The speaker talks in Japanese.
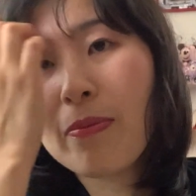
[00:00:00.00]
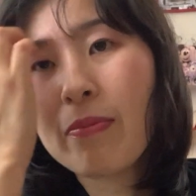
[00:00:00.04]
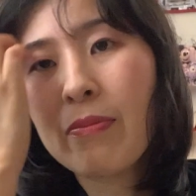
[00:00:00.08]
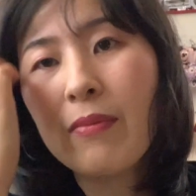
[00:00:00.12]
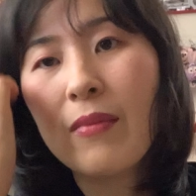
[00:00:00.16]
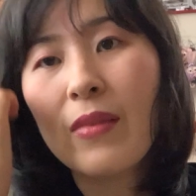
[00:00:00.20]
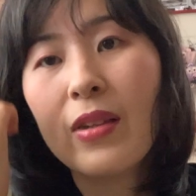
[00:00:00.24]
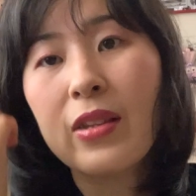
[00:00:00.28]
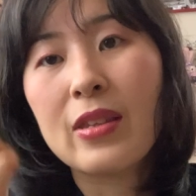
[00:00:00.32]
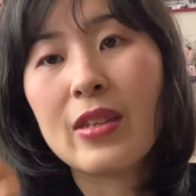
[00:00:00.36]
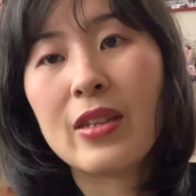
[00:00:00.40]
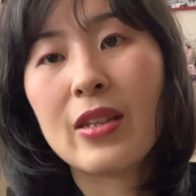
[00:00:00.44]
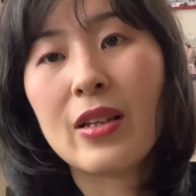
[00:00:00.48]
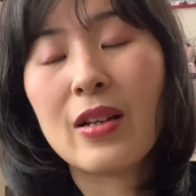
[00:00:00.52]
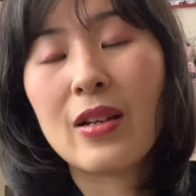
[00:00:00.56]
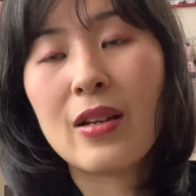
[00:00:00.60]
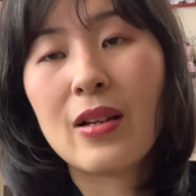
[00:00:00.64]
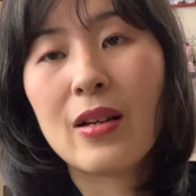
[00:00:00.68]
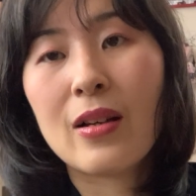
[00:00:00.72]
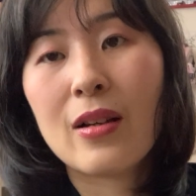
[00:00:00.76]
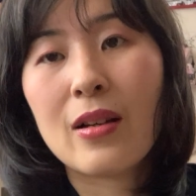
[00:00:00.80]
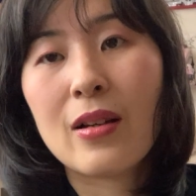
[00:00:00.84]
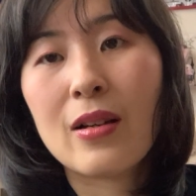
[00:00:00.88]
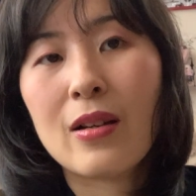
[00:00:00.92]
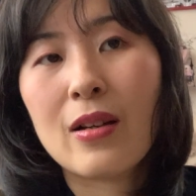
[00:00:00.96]
めっ
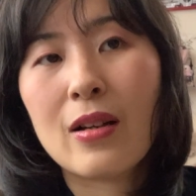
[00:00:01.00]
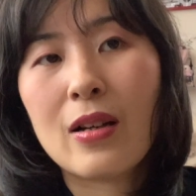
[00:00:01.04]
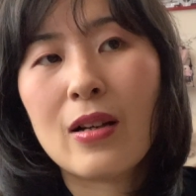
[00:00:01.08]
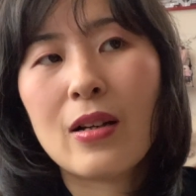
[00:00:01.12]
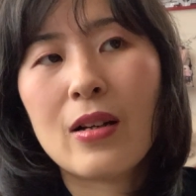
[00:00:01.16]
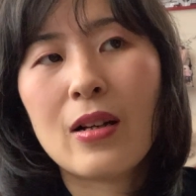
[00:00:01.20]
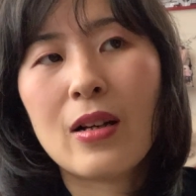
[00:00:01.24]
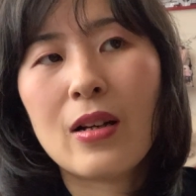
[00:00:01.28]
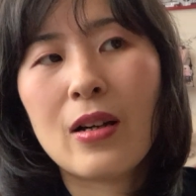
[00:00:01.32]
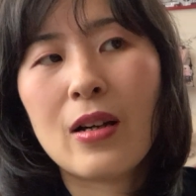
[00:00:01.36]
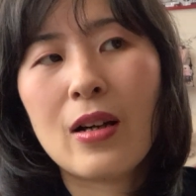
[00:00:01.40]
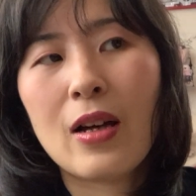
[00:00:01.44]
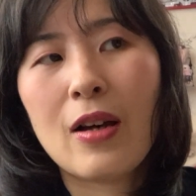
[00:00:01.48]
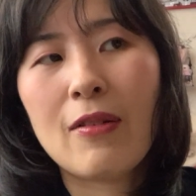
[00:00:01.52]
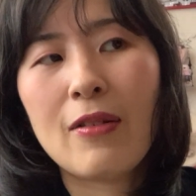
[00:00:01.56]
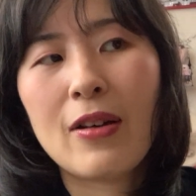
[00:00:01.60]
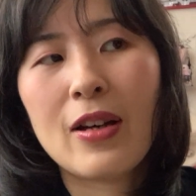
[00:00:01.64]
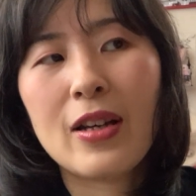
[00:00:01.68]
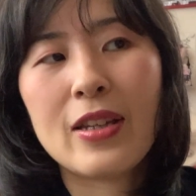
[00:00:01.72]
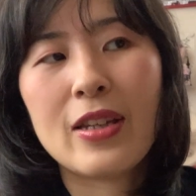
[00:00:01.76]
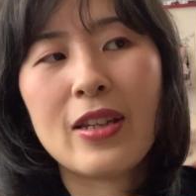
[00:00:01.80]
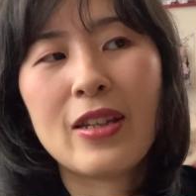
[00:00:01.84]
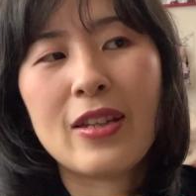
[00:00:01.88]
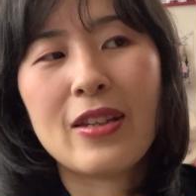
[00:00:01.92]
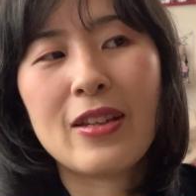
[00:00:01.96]
ちゃ可
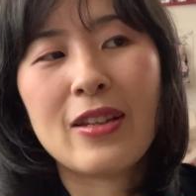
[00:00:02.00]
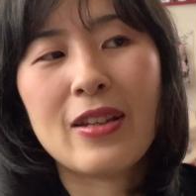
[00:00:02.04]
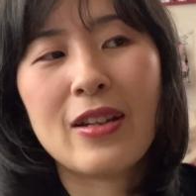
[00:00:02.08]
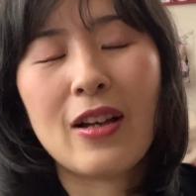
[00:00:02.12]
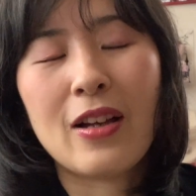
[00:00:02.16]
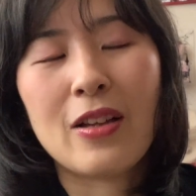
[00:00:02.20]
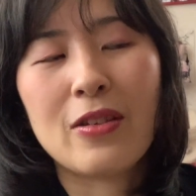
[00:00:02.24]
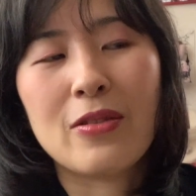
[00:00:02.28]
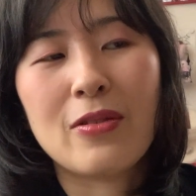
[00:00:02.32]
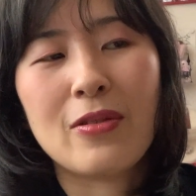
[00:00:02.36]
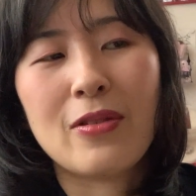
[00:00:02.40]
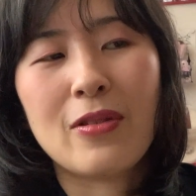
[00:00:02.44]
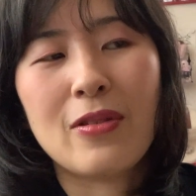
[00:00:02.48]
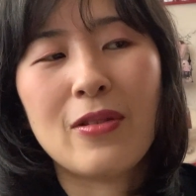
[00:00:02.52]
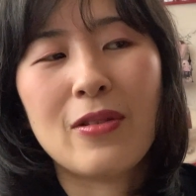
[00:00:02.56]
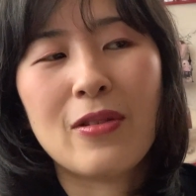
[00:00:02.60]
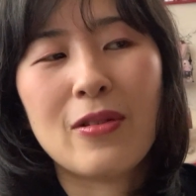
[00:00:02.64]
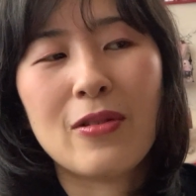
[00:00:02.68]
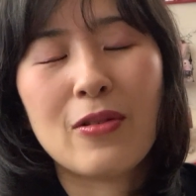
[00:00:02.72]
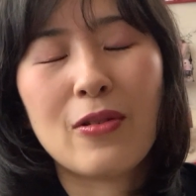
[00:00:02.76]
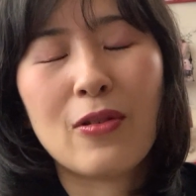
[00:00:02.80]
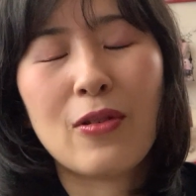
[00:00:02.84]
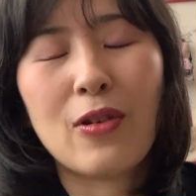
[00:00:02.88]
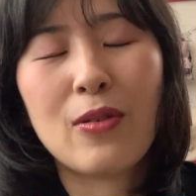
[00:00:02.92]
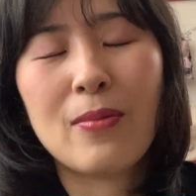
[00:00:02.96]
愛いあ
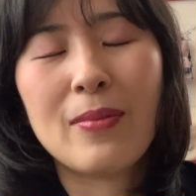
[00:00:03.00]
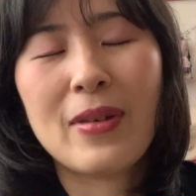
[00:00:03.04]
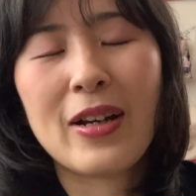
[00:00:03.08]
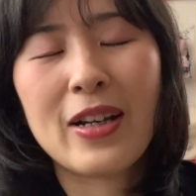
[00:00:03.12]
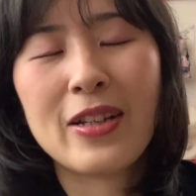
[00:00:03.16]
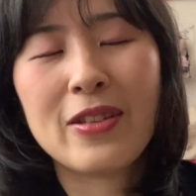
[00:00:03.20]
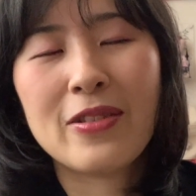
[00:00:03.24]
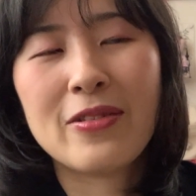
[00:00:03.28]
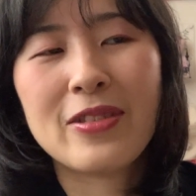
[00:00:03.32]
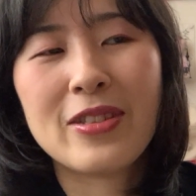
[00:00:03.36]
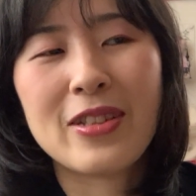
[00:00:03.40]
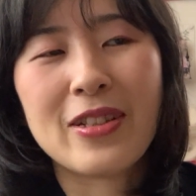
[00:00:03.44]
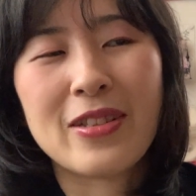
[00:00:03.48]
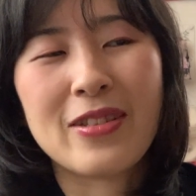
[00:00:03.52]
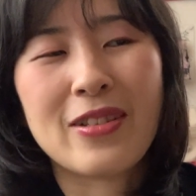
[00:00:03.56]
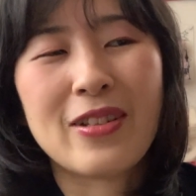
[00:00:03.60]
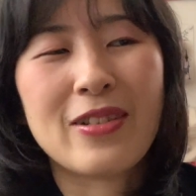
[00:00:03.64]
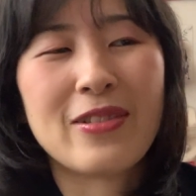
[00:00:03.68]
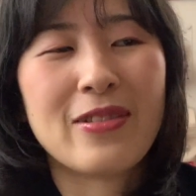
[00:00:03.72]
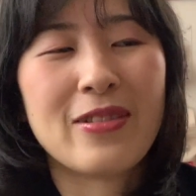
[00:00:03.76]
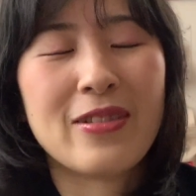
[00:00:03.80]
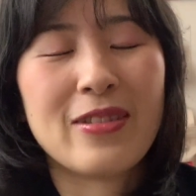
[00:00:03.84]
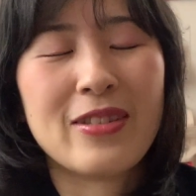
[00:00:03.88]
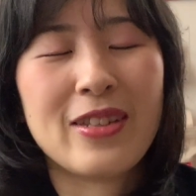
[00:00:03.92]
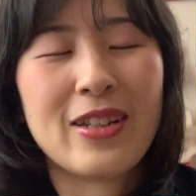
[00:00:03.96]
の狛犬じゃな
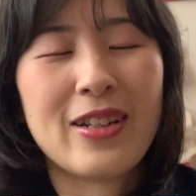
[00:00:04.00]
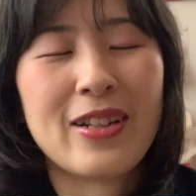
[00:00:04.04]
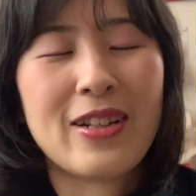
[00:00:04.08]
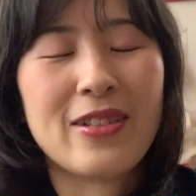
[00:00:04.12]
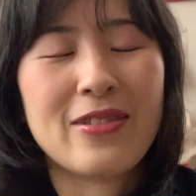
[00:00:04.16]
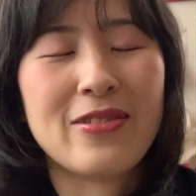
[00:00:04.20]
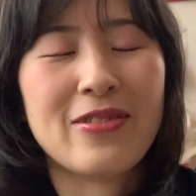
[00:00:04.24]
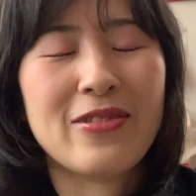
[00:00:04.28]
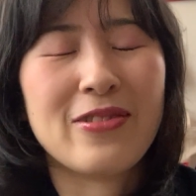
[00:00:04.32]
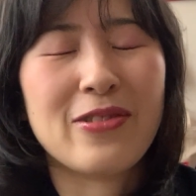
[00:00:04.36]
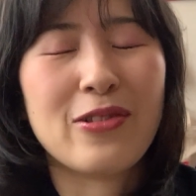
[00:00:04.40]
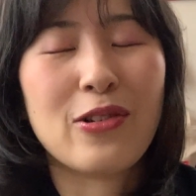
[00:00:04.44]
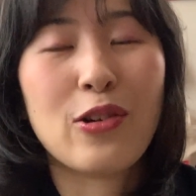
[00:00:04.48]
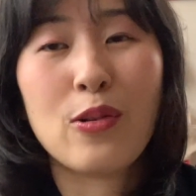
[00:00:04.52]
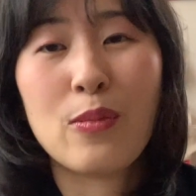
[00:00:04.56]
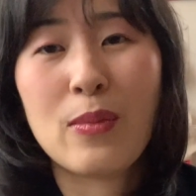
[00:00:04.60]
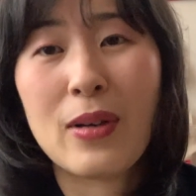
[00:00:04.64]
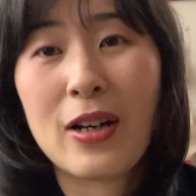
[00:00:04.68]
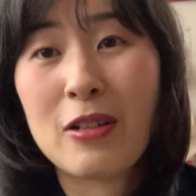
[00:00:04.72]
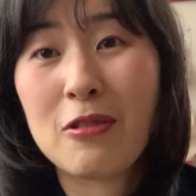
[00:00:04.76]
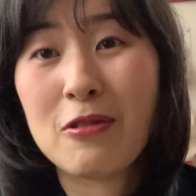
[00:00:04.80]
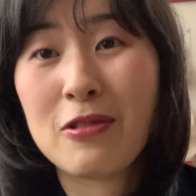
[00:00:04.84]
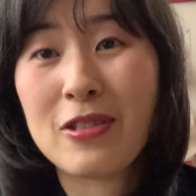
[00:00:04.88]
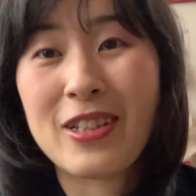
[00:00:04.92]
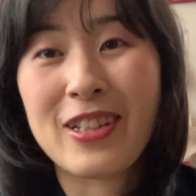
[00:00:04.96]
ならぬ
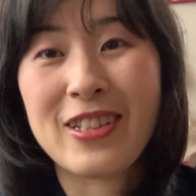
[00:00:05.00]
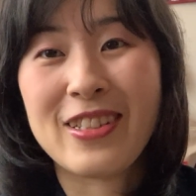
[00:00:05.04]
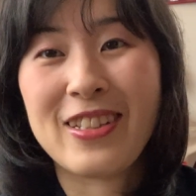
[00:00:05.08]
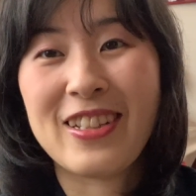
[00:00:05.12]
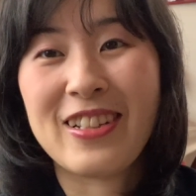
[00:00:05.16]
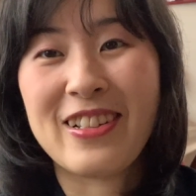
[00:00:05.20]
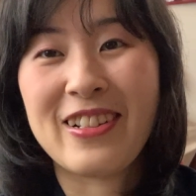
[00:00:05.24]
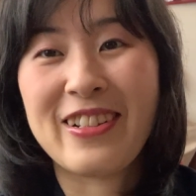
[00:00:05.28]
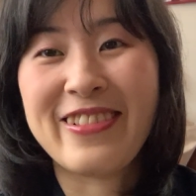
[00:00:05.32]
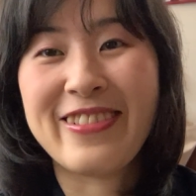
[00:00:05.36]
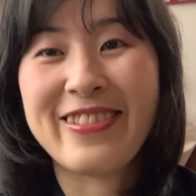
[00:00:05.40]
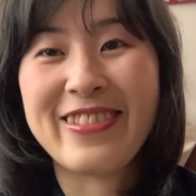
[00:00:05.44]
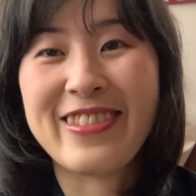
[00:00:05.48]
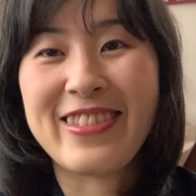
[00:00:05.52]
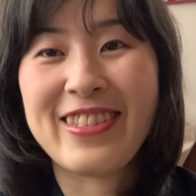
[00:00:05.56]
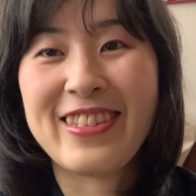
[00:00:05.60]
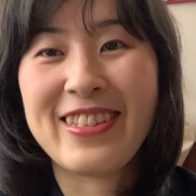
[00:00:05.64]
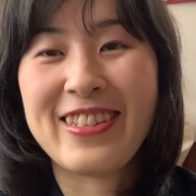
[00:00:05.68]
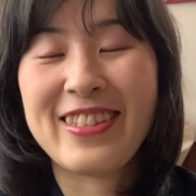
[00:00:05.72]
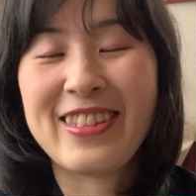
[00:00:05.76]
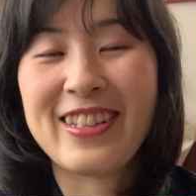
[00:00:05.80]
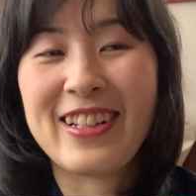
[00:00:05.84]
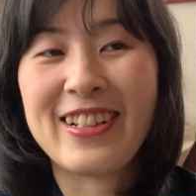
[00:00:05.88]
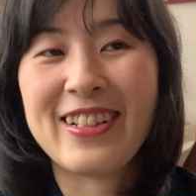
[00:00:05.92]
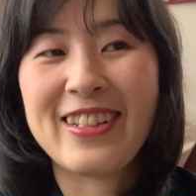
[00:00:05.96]
狛うさぎがおっ
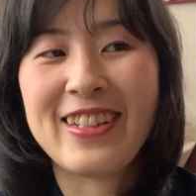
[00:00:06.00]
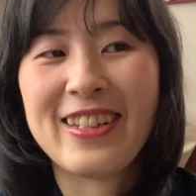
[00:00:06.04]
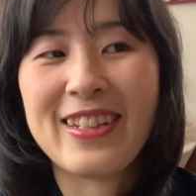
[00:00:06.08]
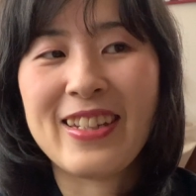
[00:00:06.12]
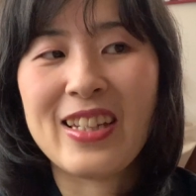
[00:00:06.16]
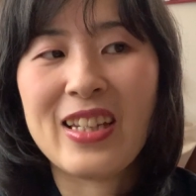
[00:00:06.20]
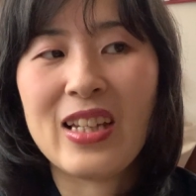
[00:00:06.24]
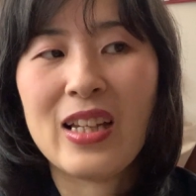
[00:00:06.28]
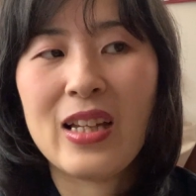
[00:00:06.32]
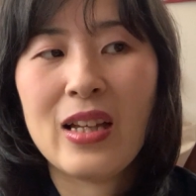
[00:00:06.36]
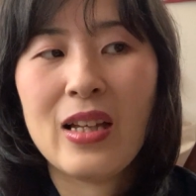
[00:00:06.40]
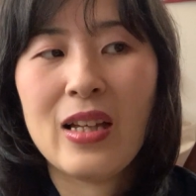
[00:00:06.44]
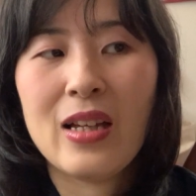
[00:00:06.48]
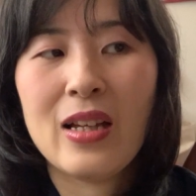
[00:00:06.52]
たり